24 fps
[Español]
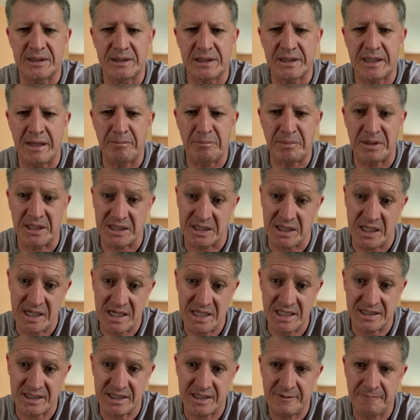que
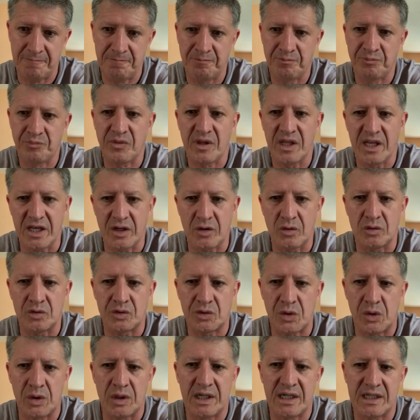pertenece y
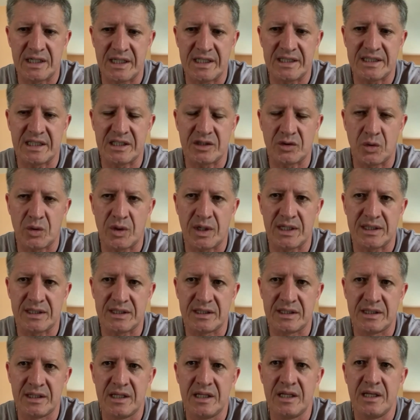controlan a esas
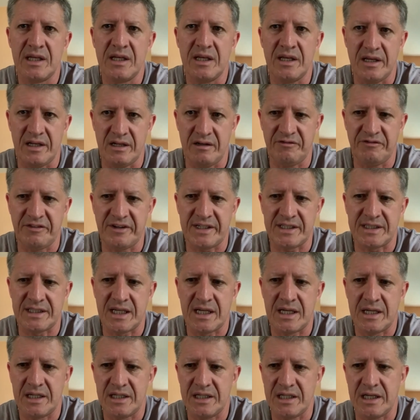horas el
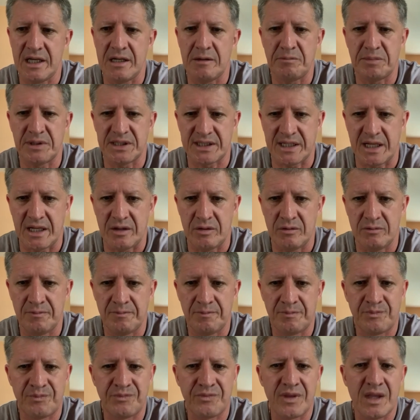fresa y el pescado.
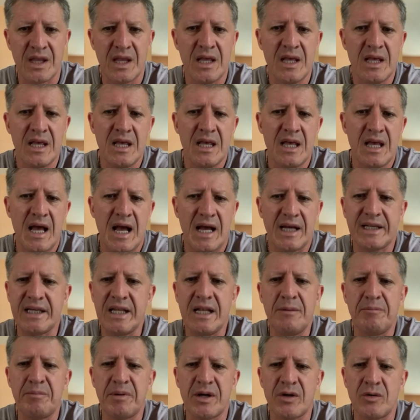Aquí
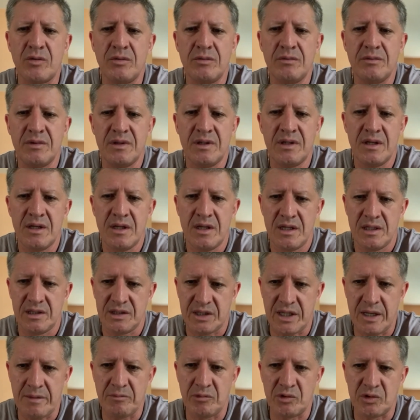le paro.
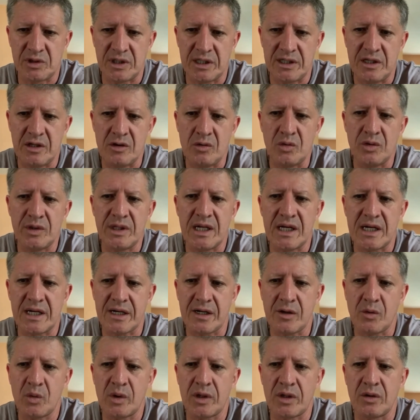Temo se diluya el
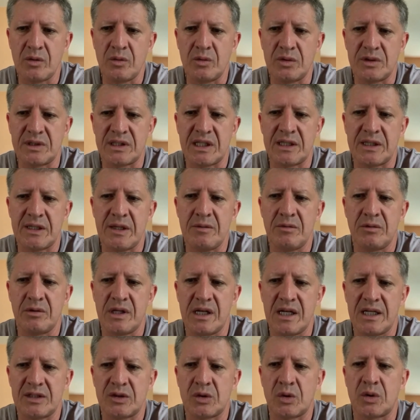recuerdo gustativo de
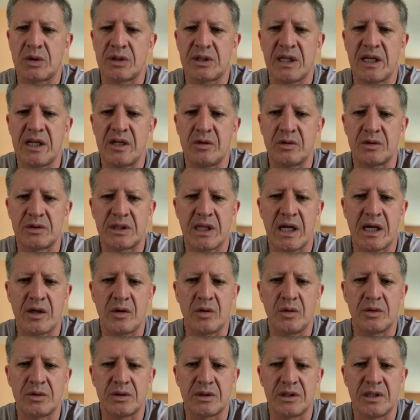la torta y los
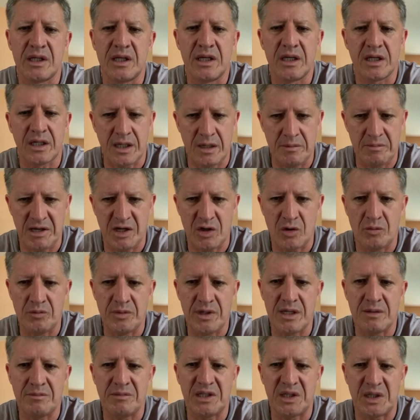tacos que me comí
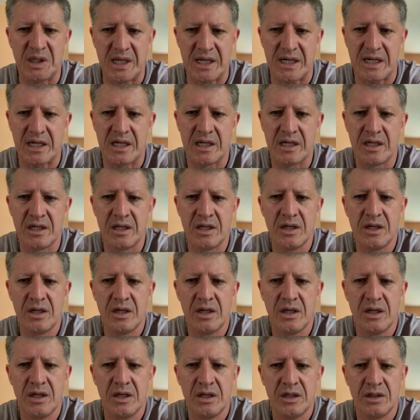en mi tierra.
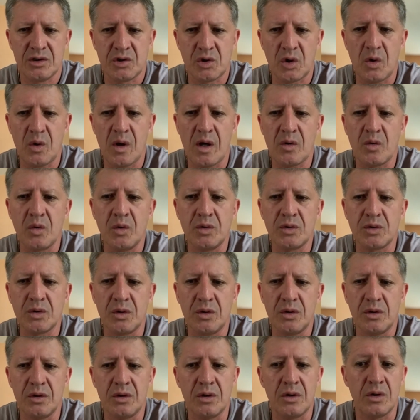Solo
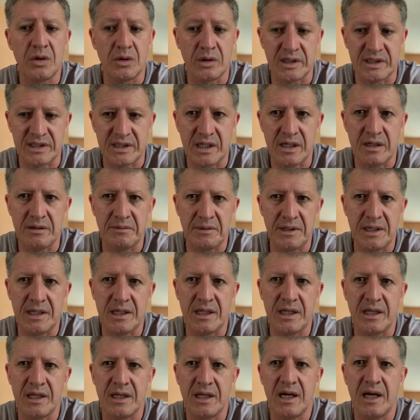acuso lo que se le
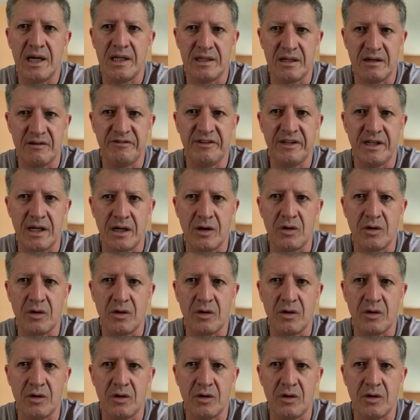viene a Delfina